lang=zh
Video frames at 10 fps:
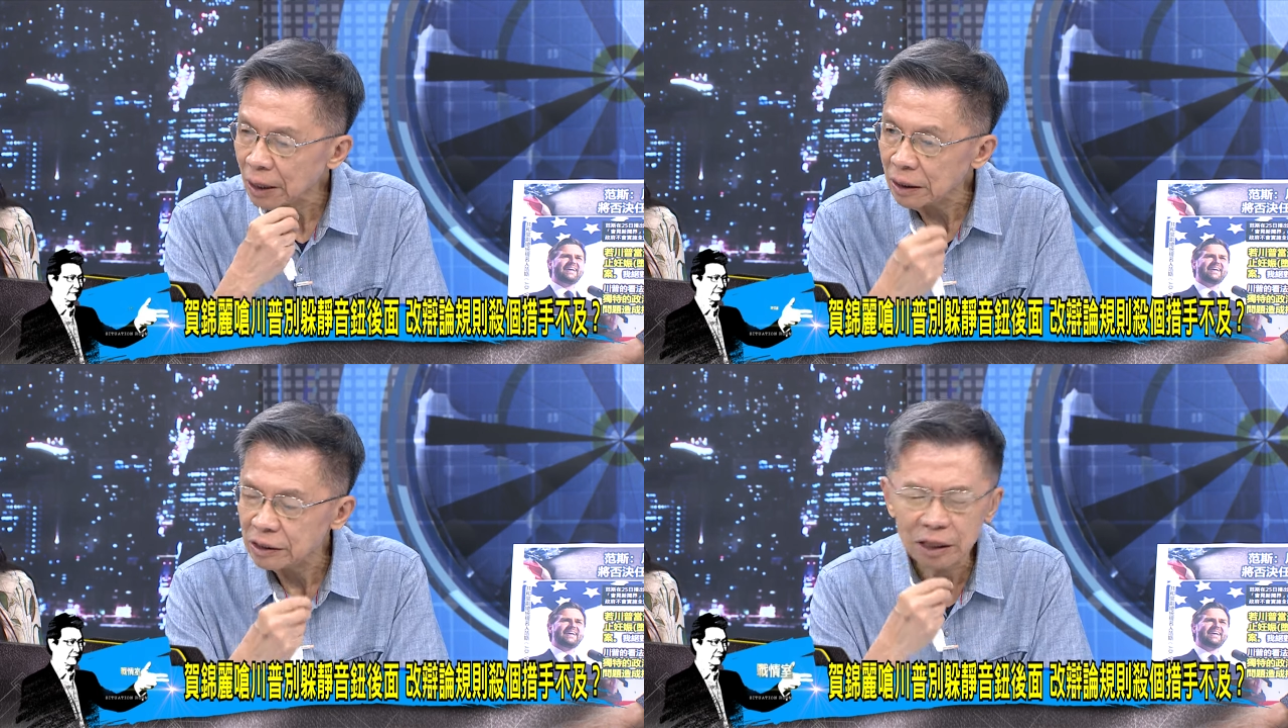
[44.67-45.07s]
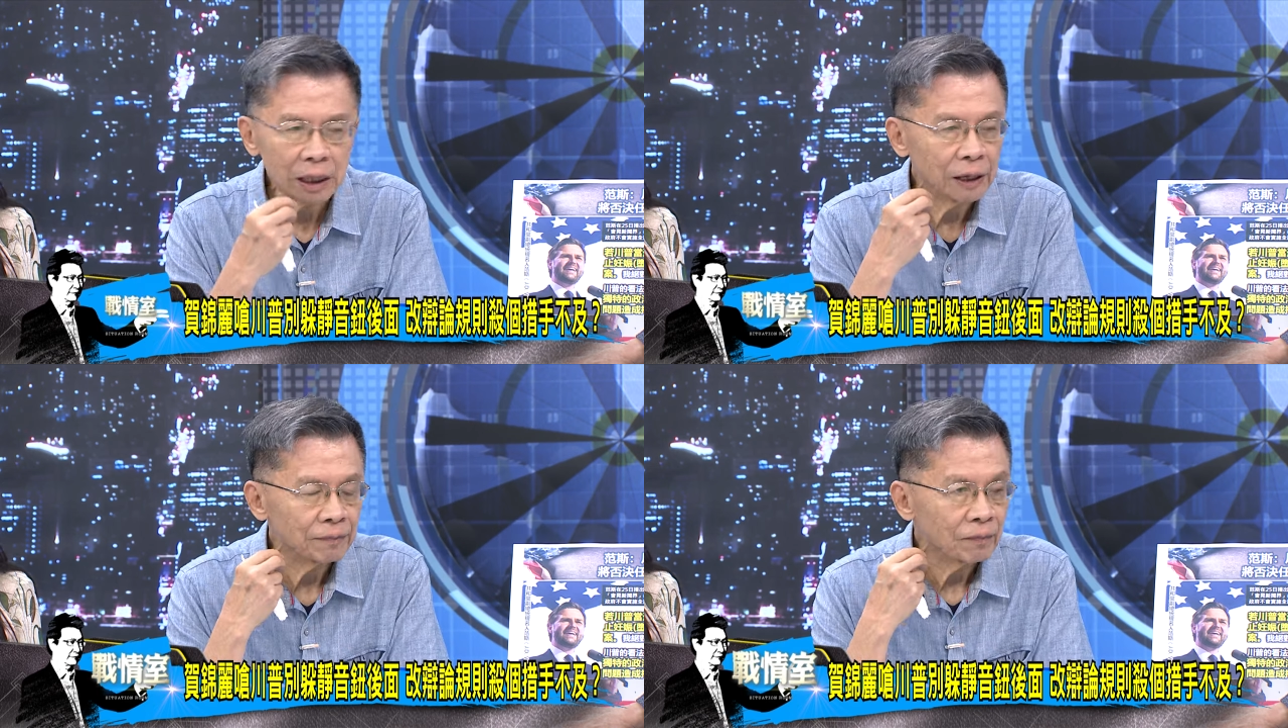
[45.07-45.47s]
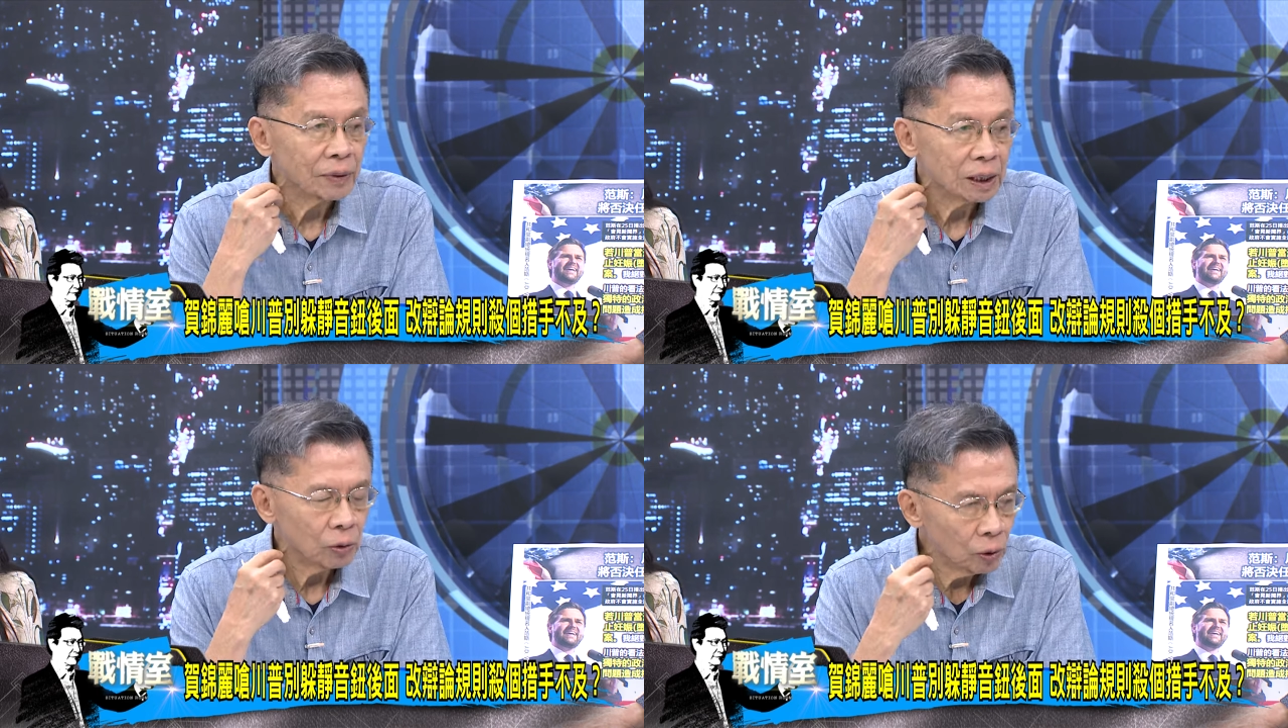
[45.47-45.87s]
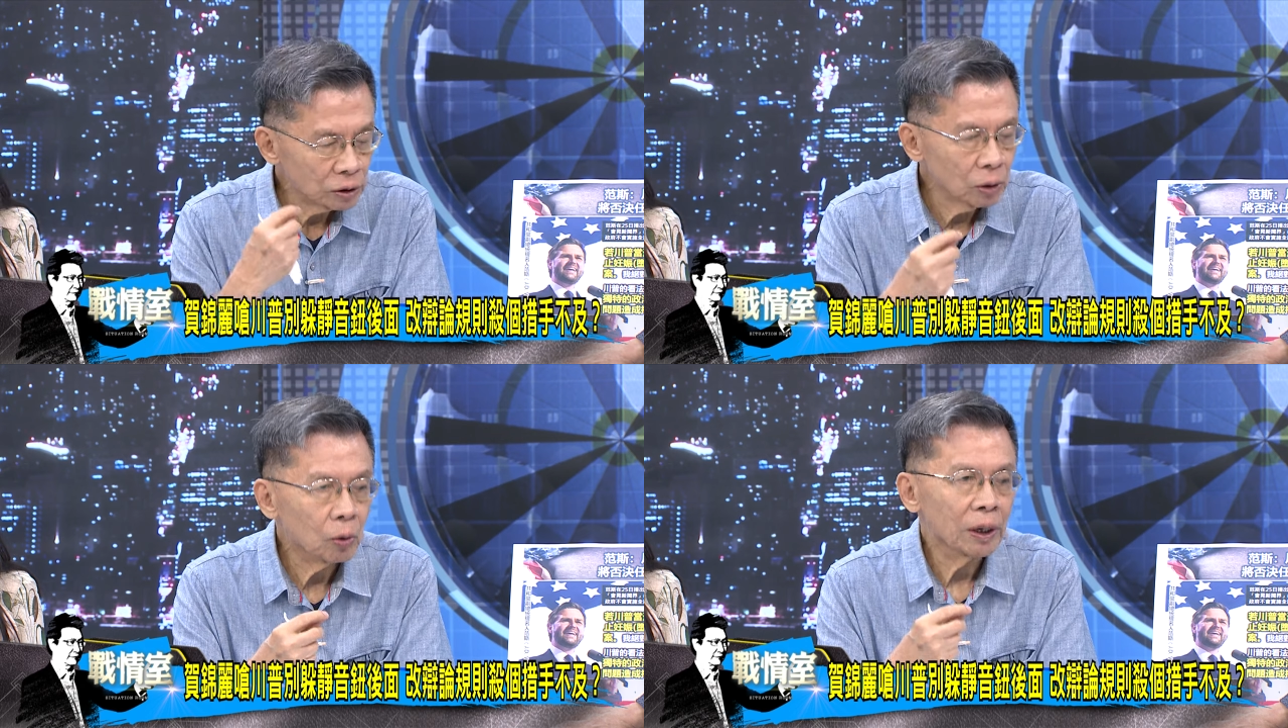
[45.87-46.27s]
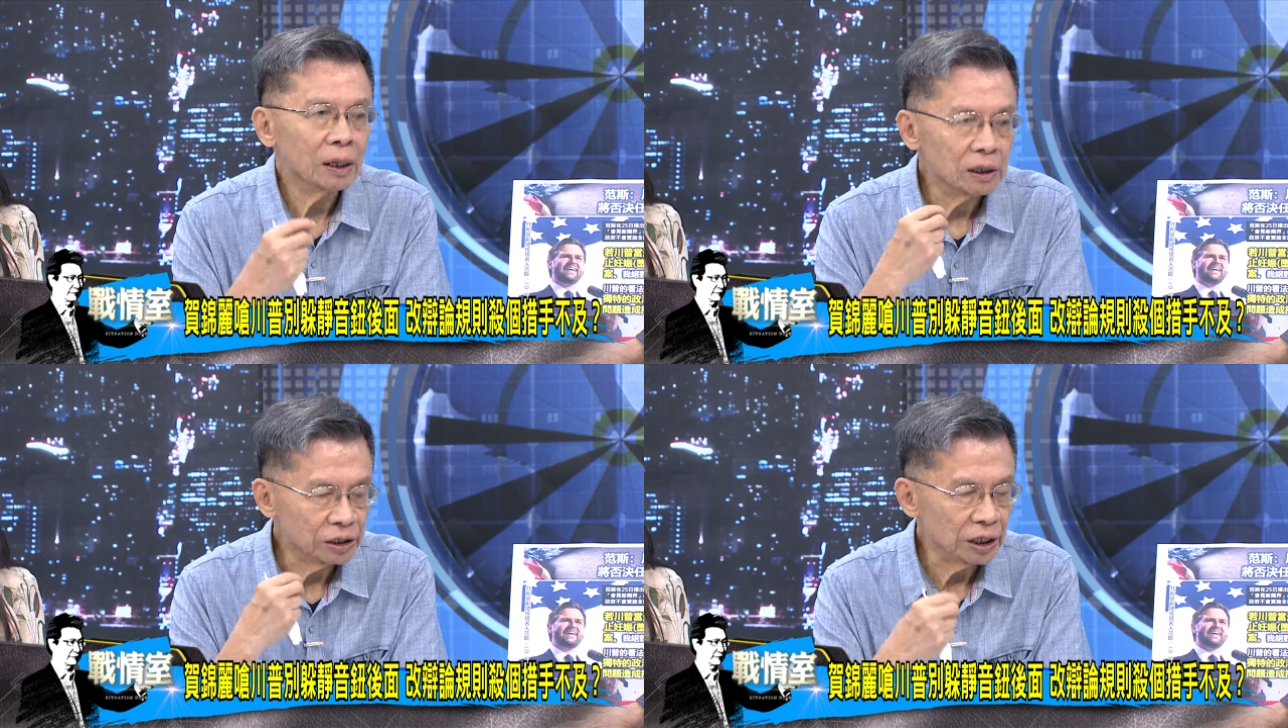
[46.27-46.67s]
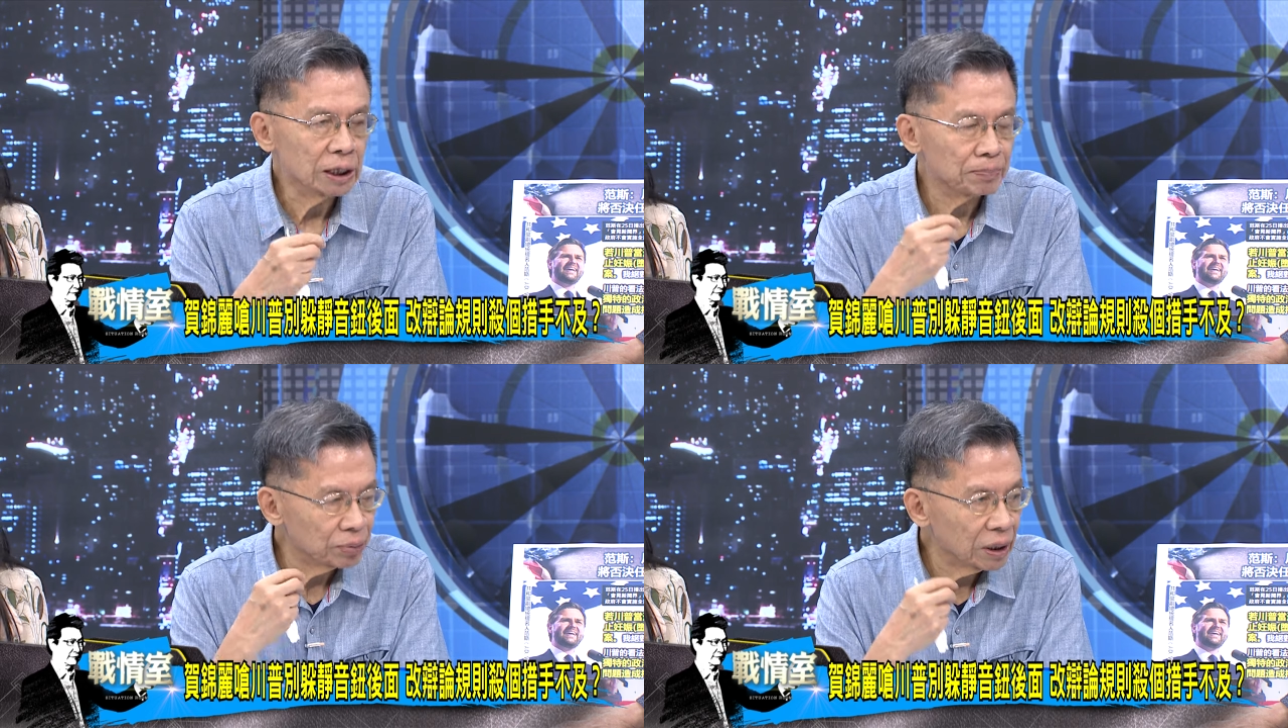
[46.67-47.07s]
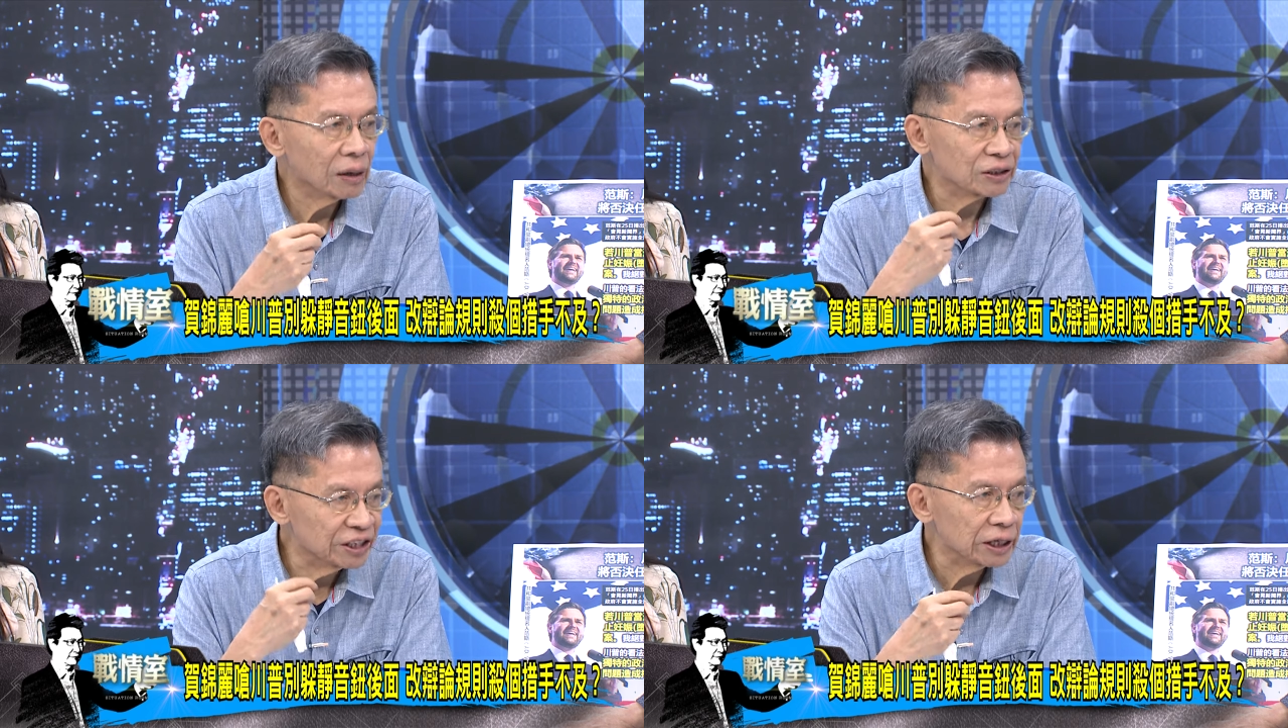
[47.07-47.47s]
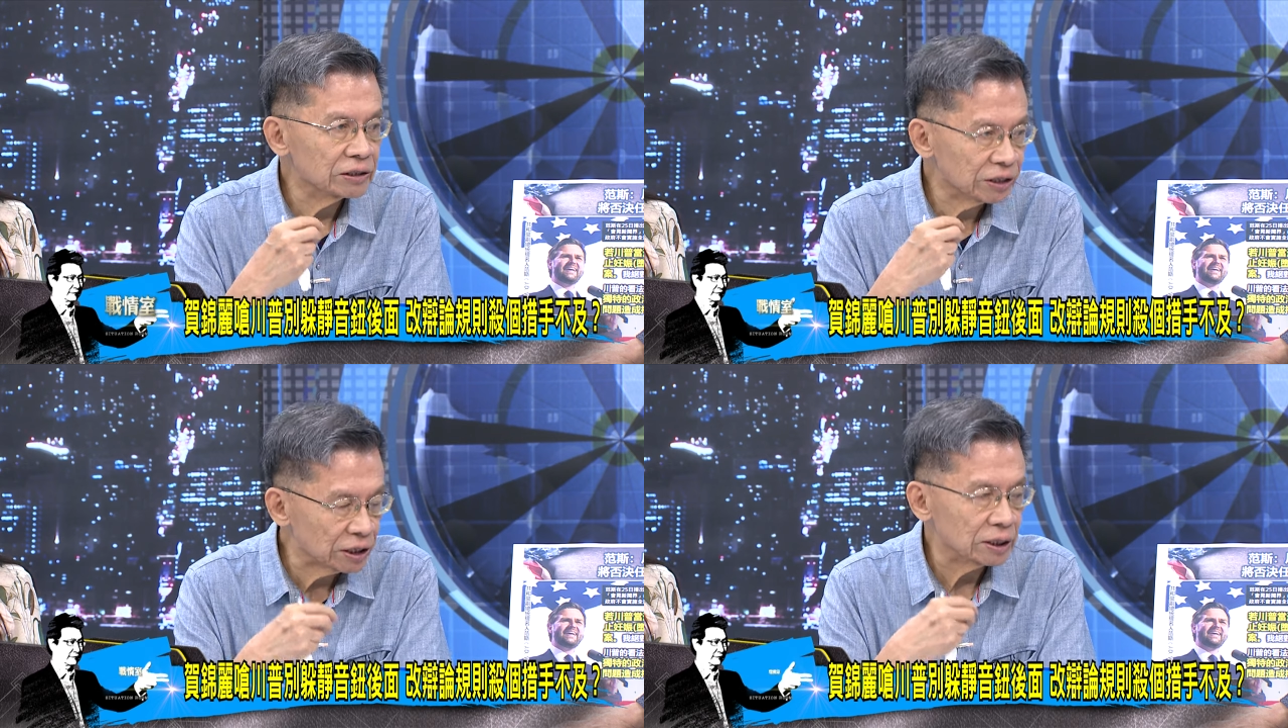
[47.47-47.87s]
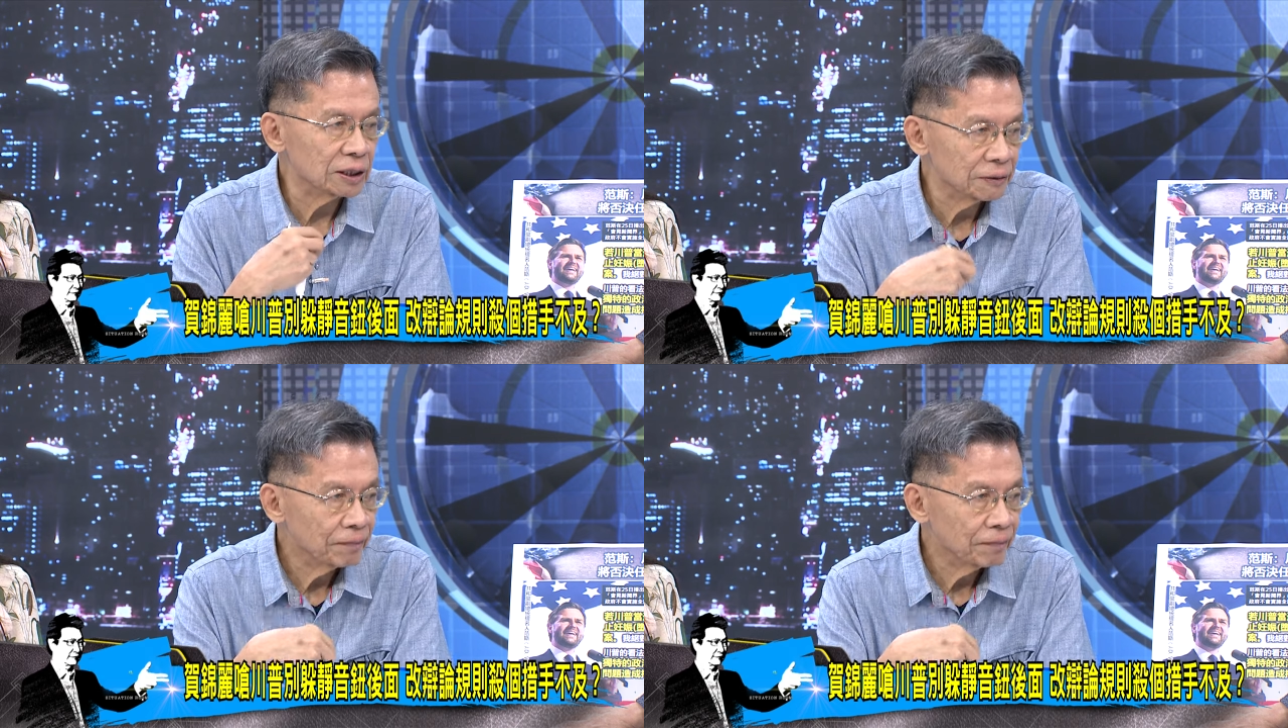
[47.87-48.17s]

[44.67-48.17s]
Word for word: 但是呢，我认为贺锦丽不要坚持，